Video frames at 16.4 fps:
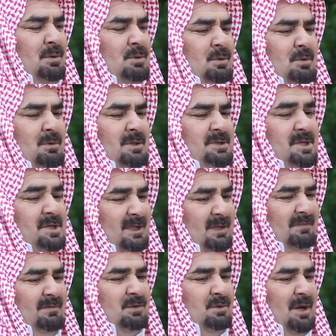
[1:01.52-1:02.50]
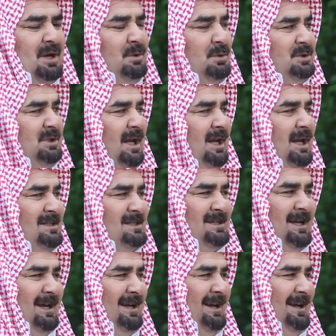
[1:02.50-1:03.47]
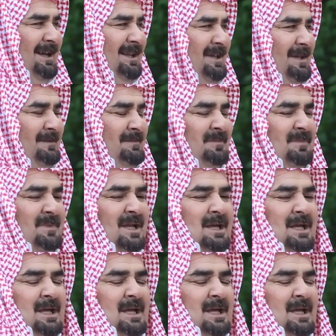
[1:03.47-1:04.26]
اكو صادفت وياها نكته على هالصايه هذه إيه.